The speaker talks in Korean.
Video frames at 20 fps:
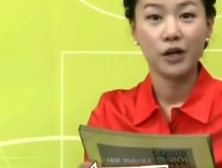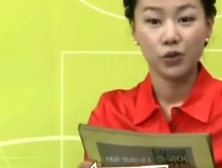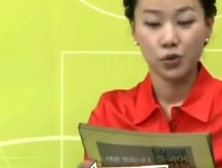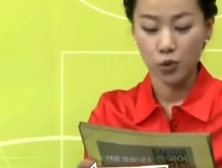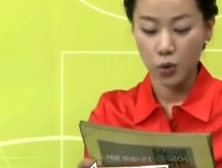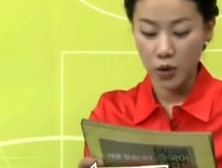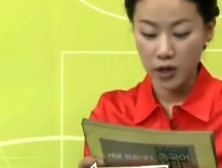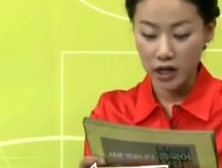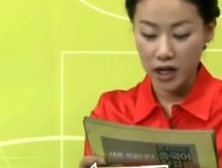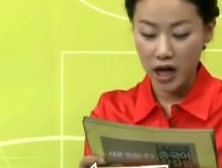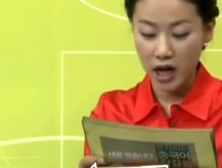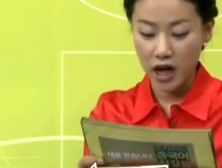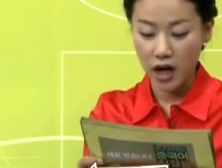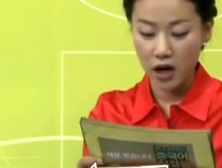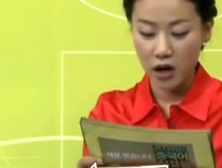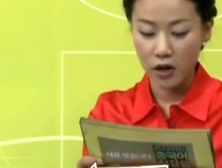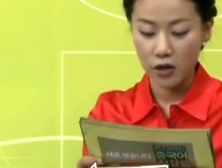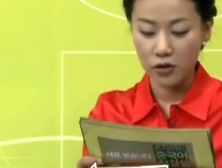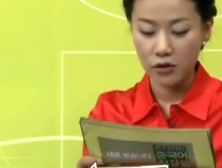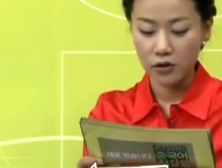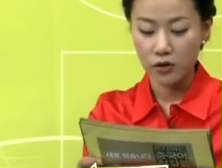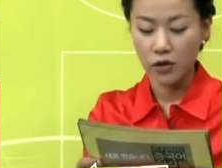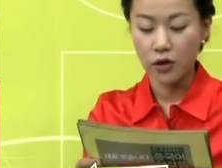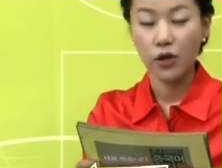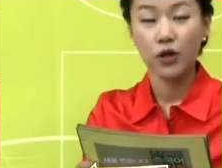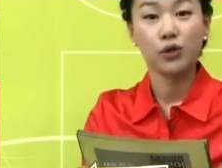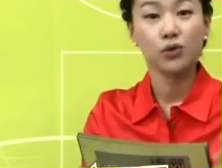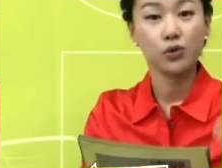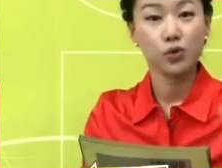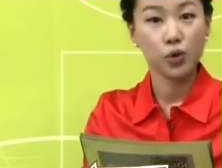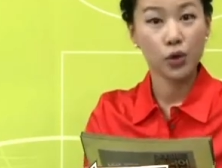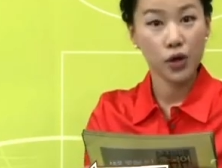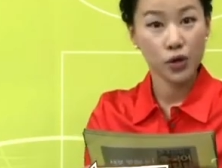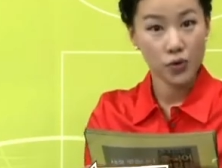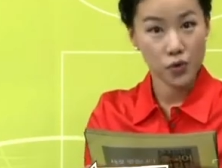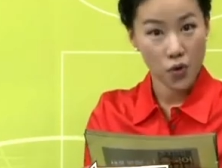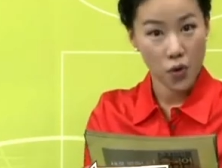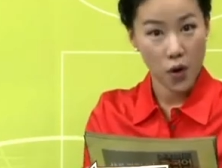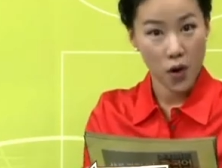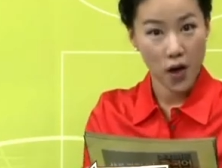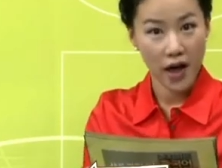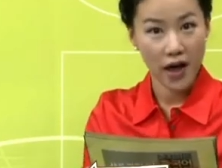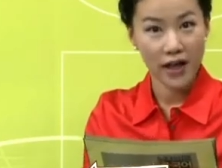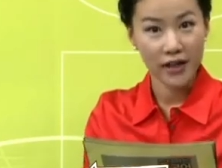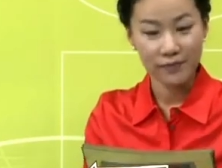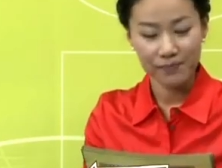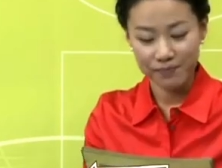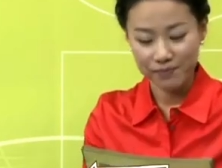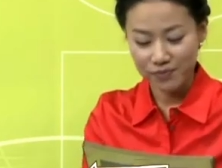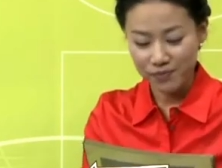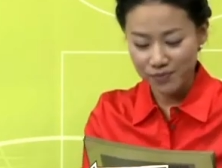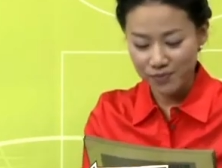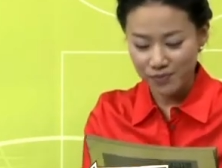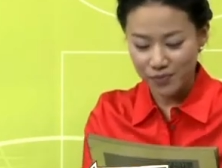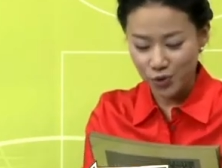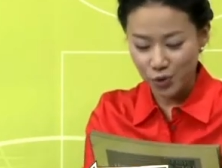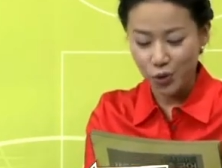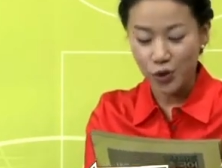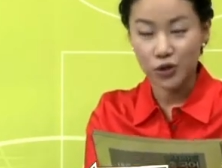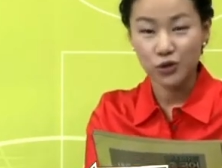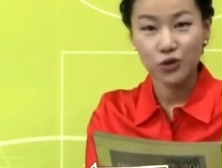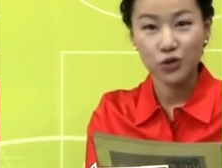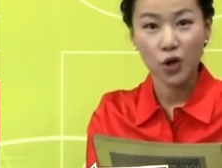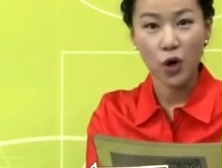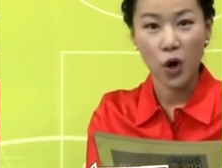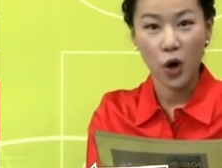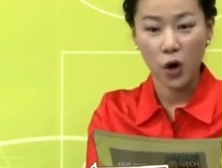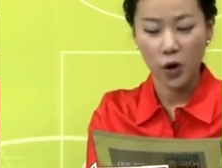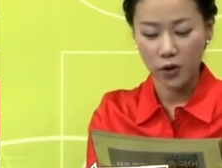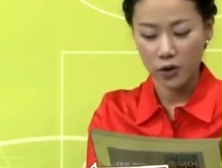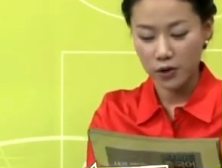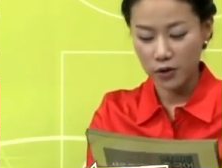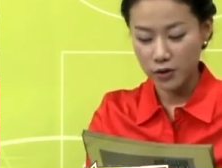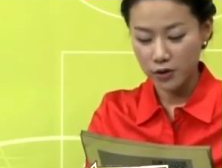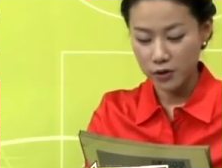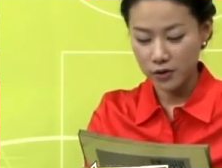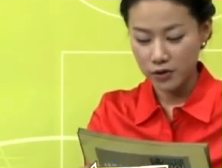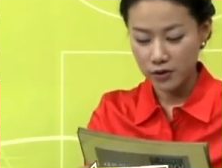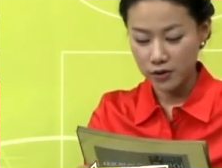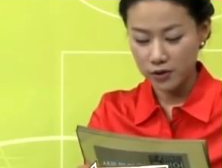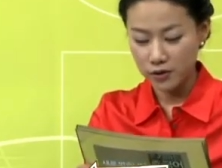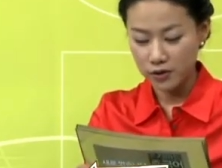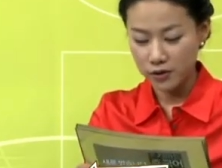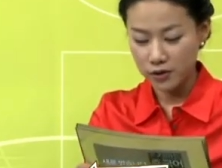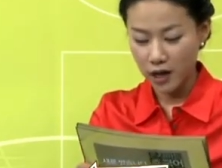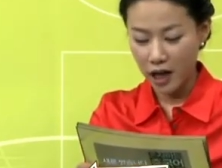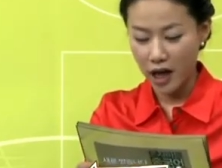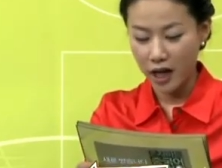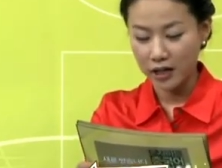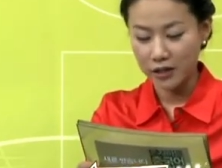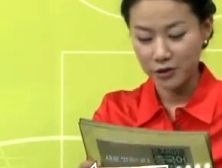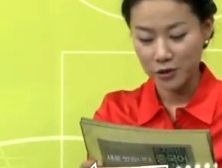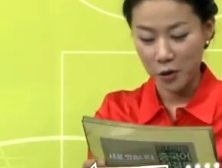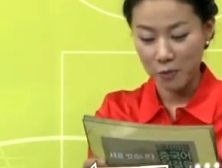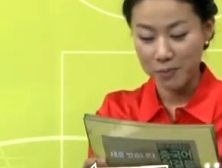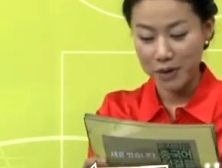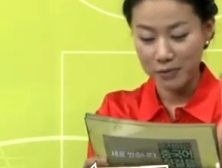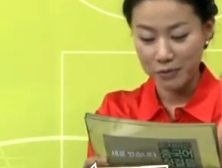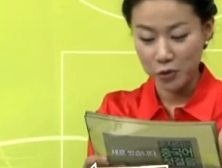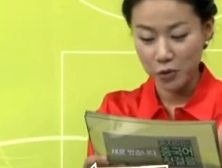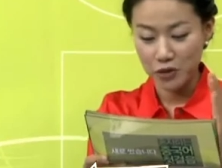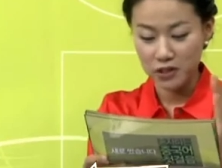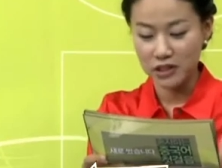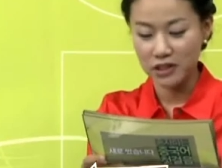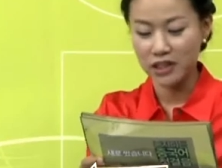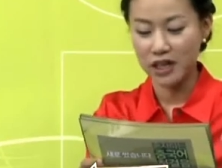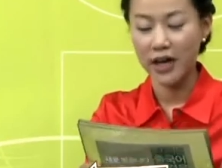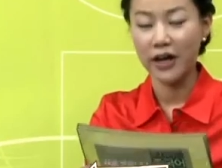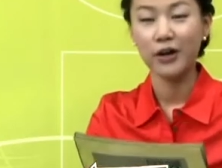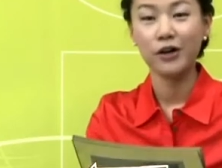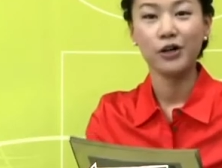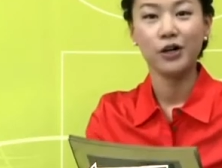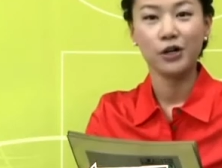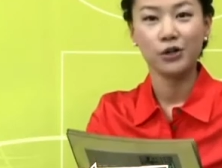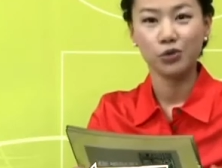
또가, 또远, 또종 아 그리고 옆에 또 읽을까요?